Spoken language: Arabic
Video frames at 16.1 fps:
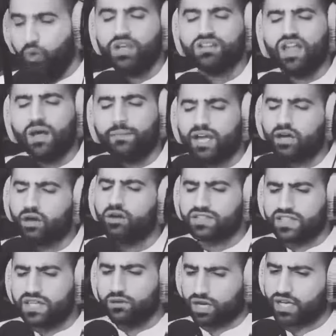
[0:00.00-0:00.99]
وحطها بين
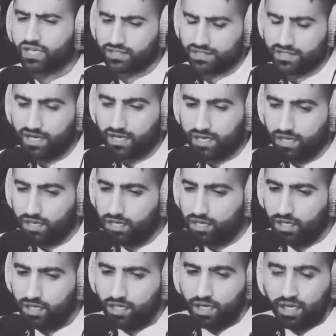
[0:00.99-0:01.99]
قوسين وركز عليها
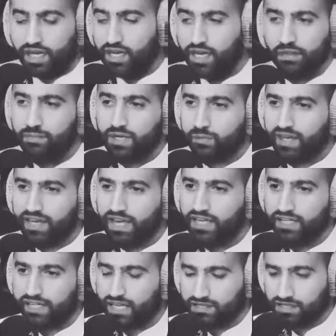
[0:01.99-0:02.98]
اللي يحبك ما
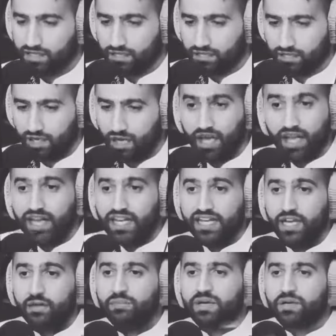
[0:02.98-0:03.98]
يخليك حزين اللي
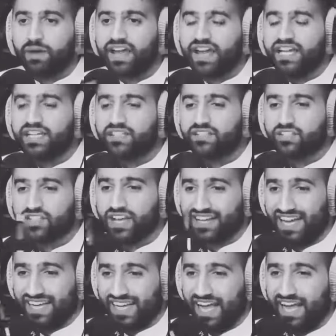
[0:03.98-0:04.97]
يحبك ما يخليك تشتاق
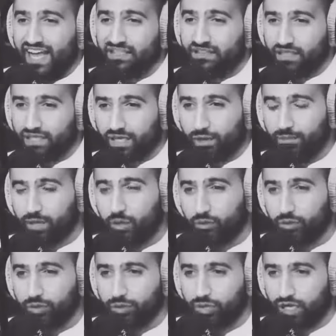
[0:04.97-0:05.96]
حق حياتك قبله
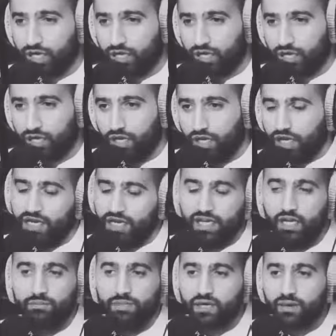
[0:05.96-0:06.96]
وبدونه اللي
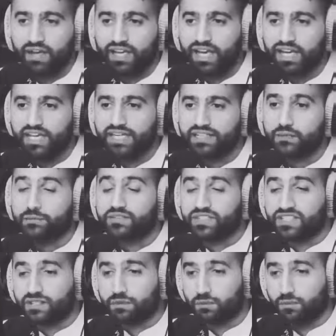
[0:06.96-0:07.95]
يحبك ما يخليك
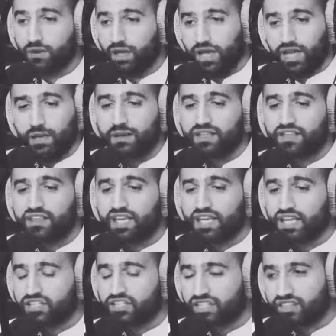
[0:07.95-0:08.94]
تبتسم لما
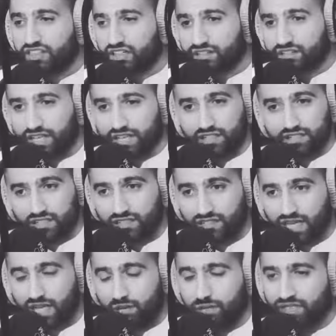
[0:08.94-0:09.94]
تتذكر كثر انت كنت
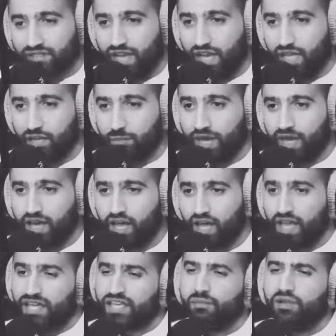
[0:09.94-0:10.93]
انسان مرتاح البال
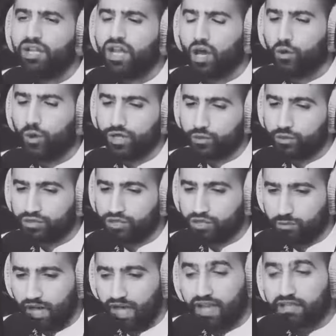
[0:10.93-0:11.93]
قبل لا هو
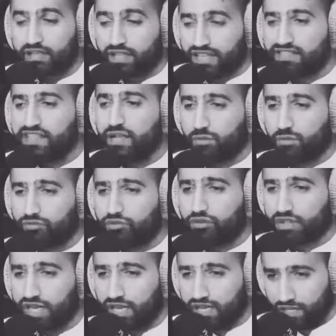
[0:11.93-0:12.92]
ينوجد بحياتك اصلا
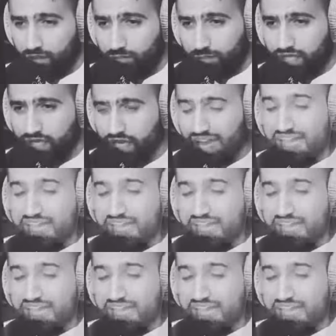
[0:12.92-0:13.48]
المفروض ان اللي يحبك